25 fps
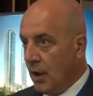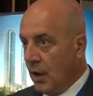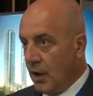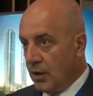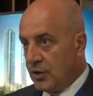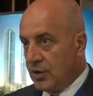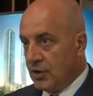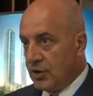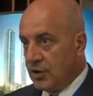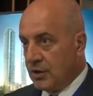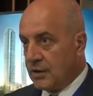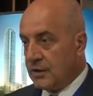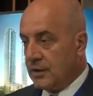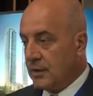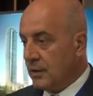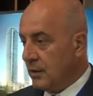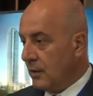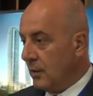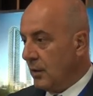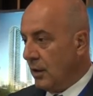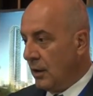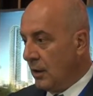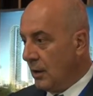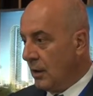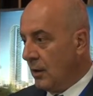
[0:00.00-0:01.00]
Açıkçası
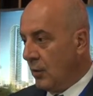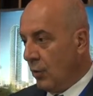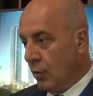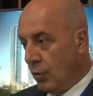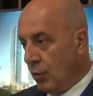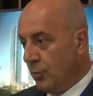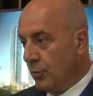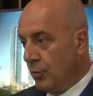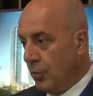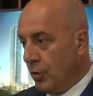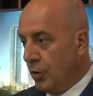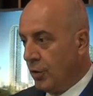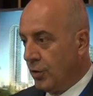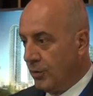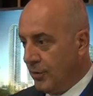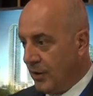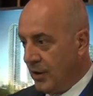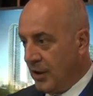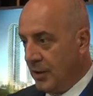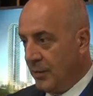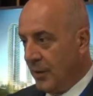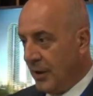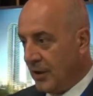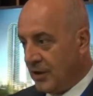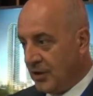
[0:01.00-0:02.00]
e, olumlu,
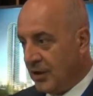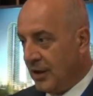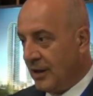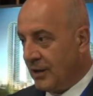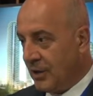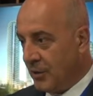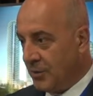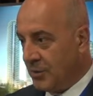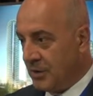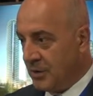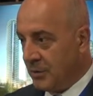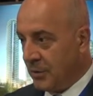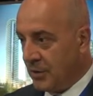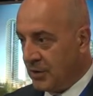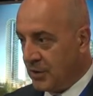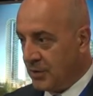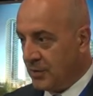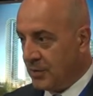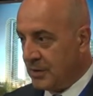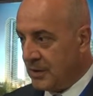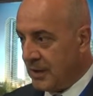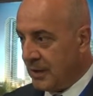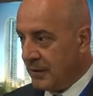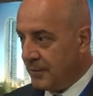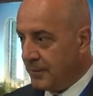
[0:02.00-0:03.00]
iyi başlandı bizim
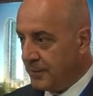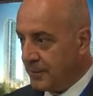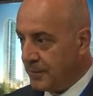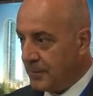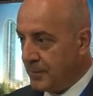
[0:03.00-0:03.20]
açımızdan.